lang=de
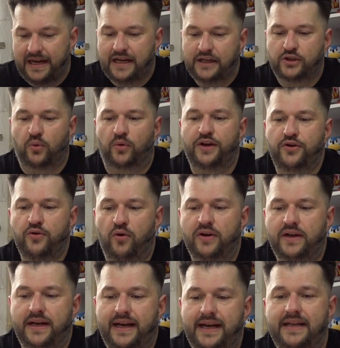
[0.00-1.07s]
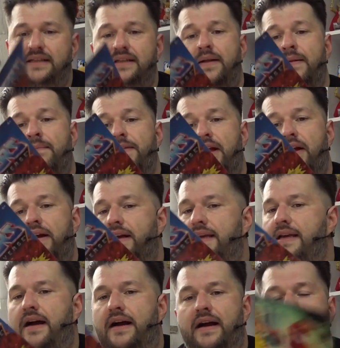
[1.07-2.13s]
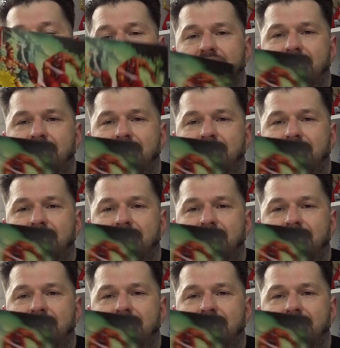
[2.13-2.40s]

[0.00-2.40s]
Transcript: So, genug geredet. Hier geiles